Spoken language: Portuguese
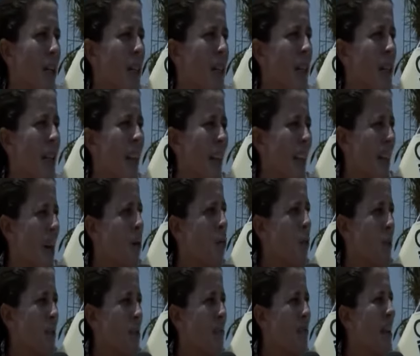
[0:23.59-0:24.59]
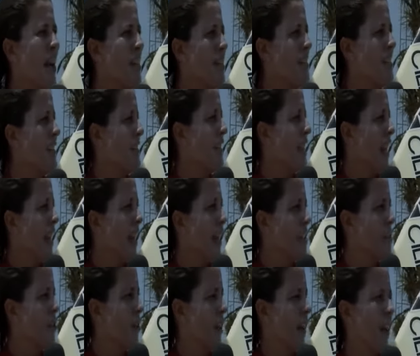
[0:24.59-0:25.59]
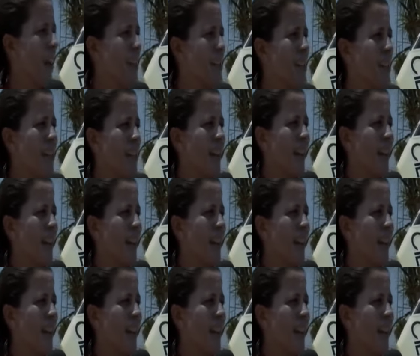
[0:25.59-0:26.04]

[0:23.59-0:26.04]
e até algumas viagens internacionais,